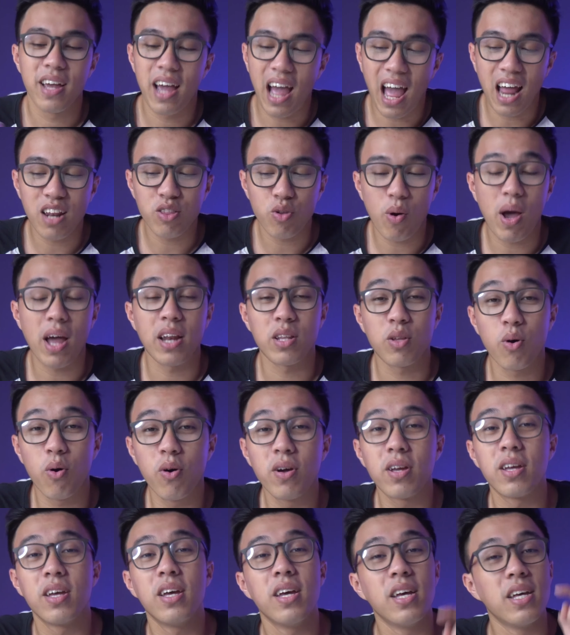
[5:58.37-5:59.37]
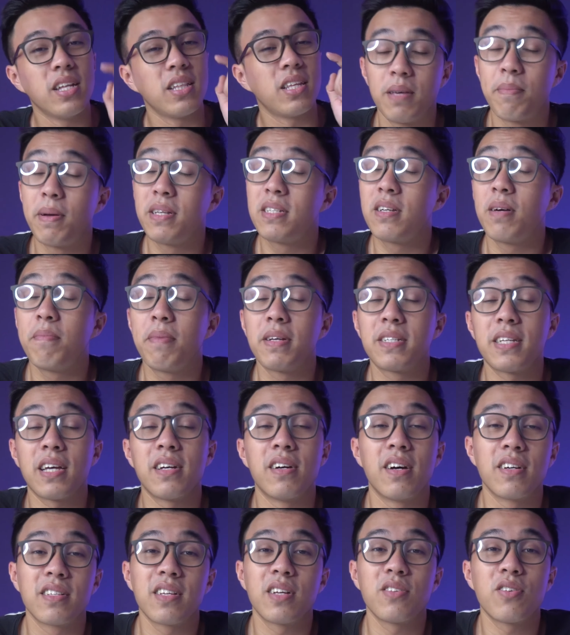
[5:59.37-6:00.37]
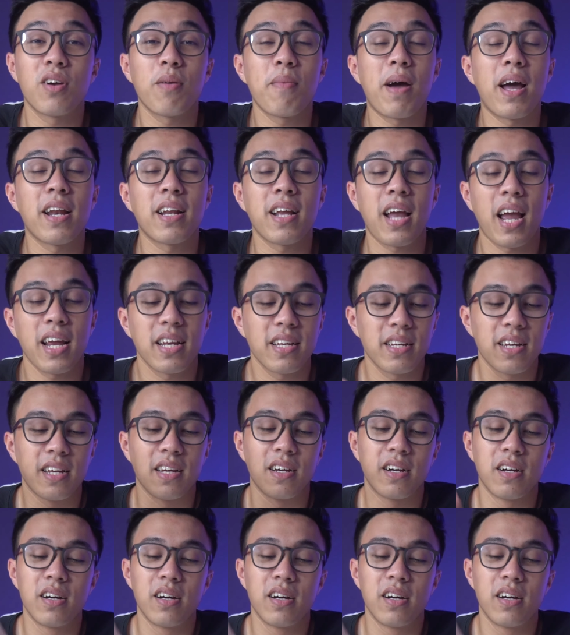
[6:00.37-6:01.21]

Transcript: an toàn thôi thì bây giờ mình sẽ hướng dẫn cho các bạn cách để